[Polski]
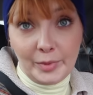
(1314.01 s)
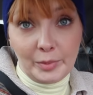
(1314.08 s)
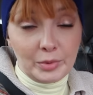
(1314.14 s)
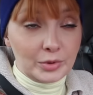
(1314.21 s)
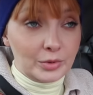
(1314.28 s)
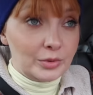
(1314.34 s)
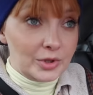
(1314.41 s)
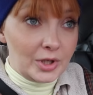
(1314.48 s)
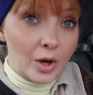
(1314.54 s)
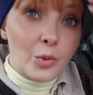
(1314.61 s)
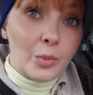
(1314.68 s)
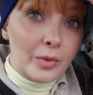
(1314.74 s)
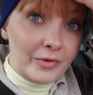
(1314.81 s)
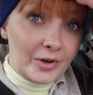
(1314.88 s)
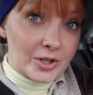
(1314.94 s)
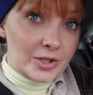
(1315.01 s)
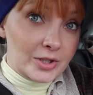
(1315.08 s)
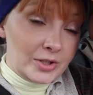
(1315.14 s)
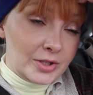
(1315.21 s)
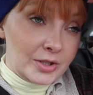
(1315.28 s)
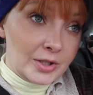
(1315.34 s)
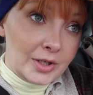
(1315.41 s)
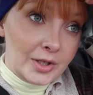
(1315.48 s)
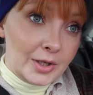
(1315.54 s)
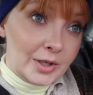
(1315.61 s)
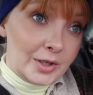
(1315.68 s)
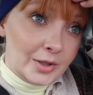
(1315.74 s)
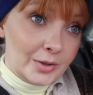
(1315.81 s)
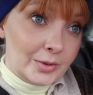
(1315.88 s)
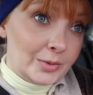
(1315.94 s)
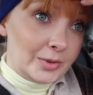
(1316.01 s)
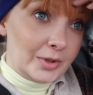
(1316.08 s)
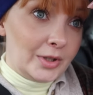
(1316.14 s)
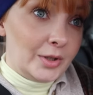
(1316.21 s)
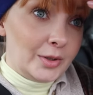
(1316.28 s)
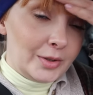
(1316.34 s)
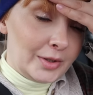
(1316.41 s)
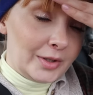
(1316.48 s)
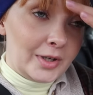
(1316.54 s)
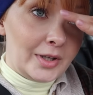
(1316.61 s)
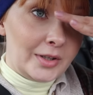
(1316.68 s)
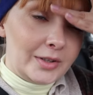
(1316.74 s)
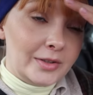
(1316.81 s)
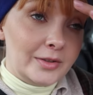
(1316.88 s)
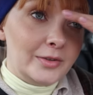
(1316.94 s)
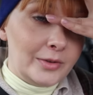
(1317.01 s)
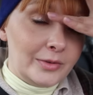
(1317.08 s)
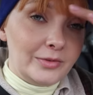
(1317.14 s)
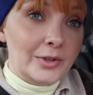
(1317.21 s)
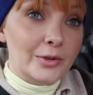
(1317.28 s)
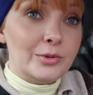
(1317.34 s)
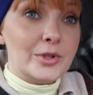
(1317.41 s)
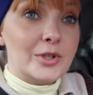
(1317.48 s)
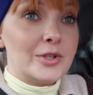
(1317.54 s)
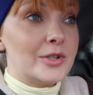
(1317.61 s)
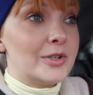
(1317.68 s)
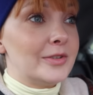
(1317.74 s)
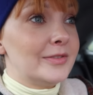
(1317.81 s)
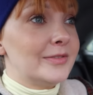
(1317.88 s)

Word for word: Po prostu trzeba upoważnić tutaj Agatę do wielu rzeczy.